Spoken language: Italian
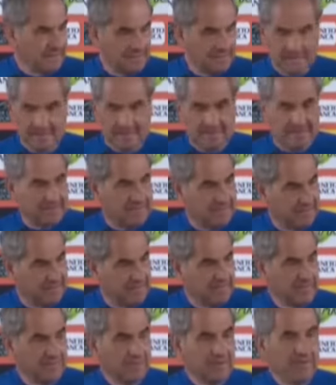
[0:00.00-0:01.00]
anche se
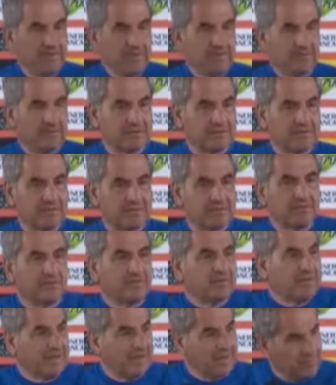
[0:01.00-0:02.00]
siamo in una
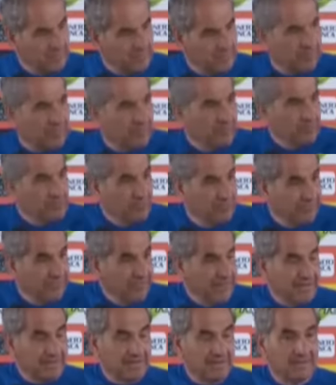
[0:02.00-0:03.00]
situazione magari un pochino
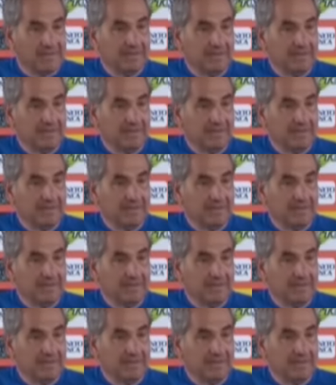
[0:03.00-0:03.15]
sofferta,